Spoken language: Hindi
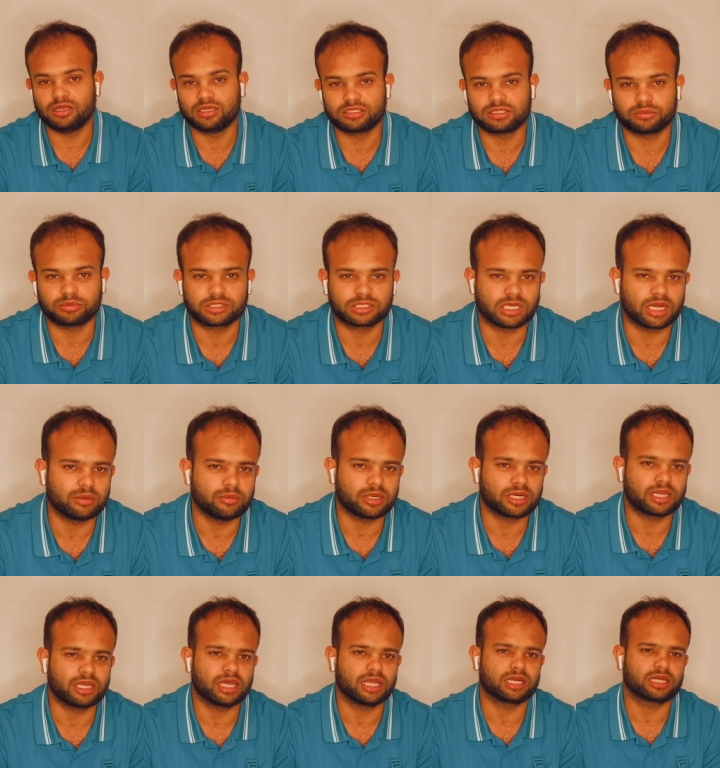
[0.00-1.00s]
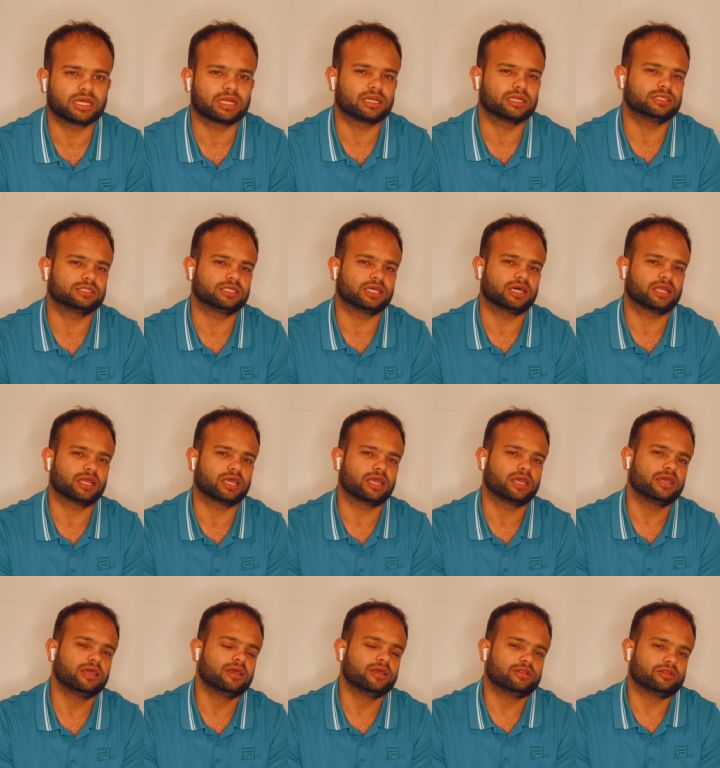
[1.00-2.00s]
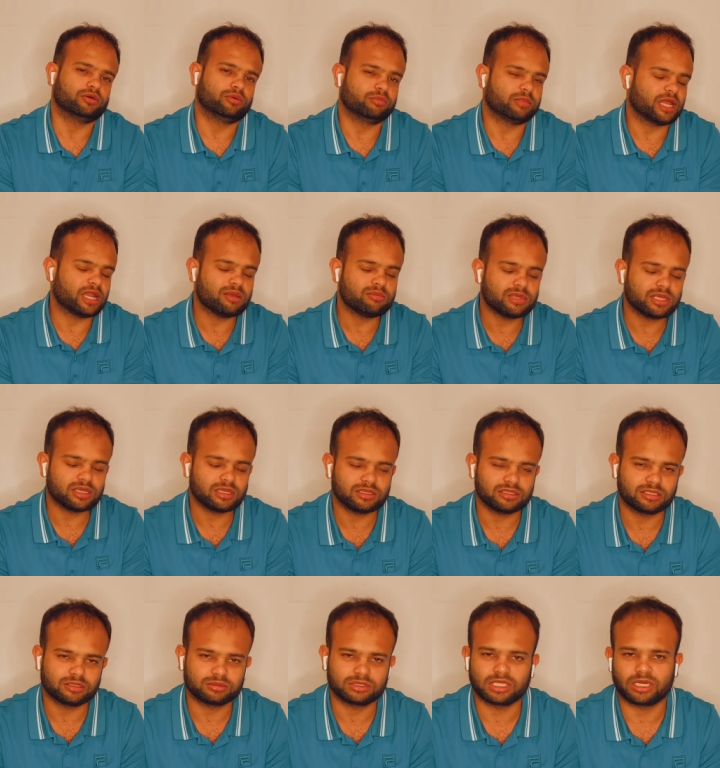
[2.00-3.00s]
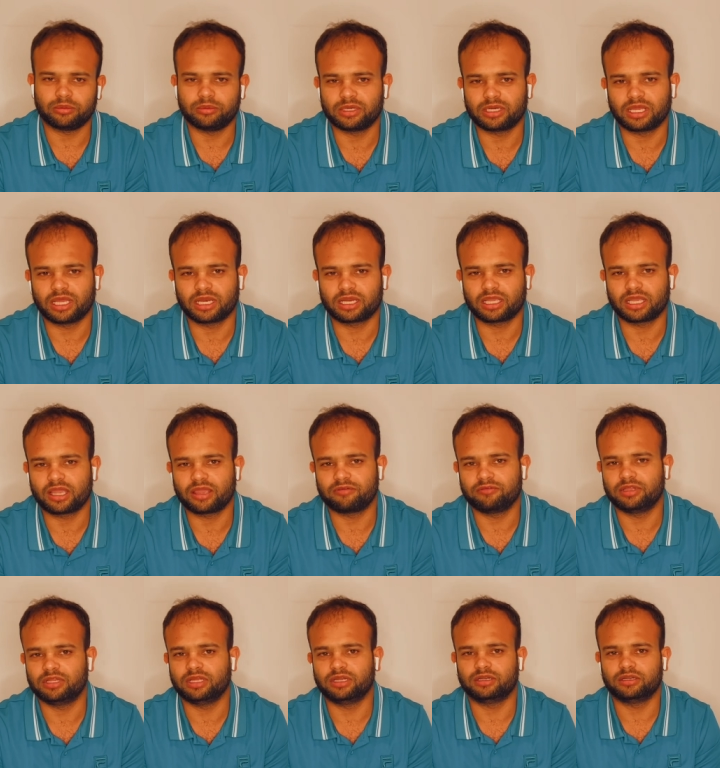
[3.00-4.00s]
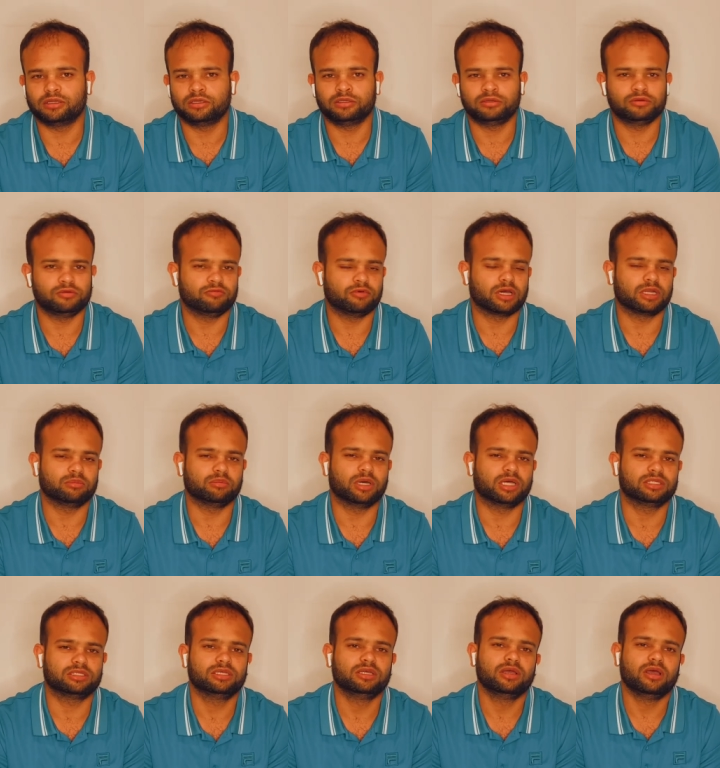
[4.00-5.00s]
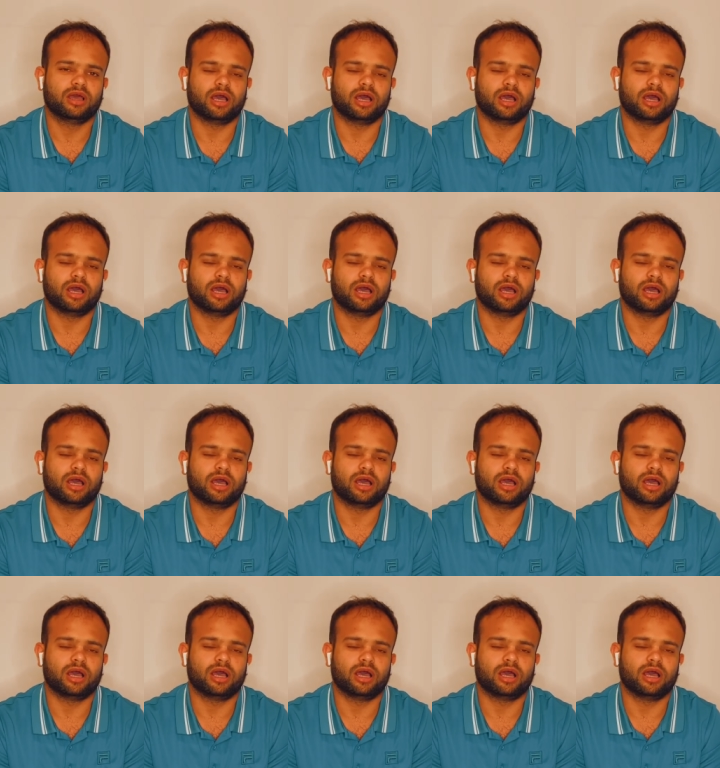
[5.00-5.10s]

सब्सक्राइबर गेन करना चाह रहे हैं तो मैंने भी सब्सक्राइबर गेन किए हैं विद इन वन मंथ